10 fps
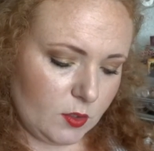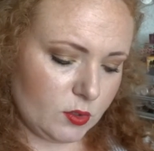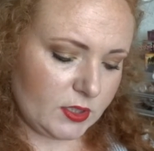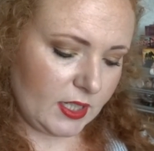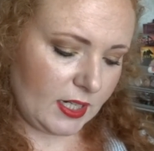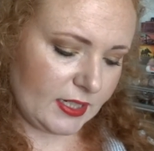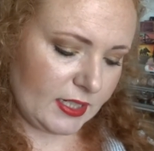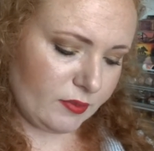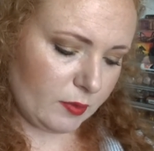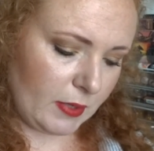Und dann halt
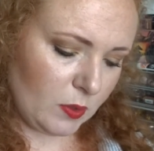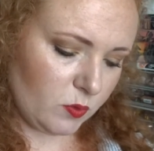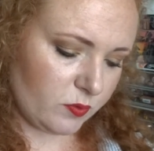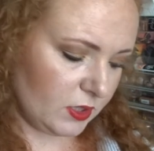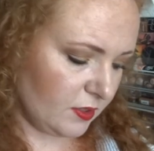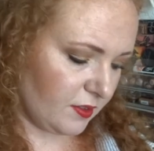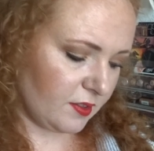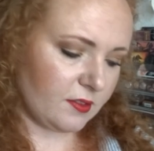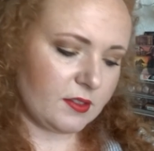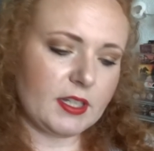einer von Malu Wills,
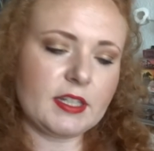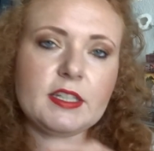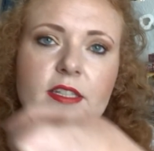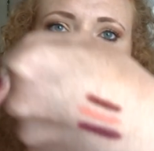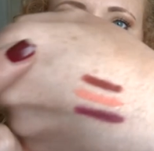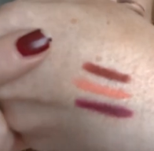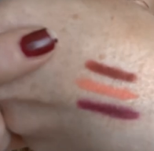das ist der hier, der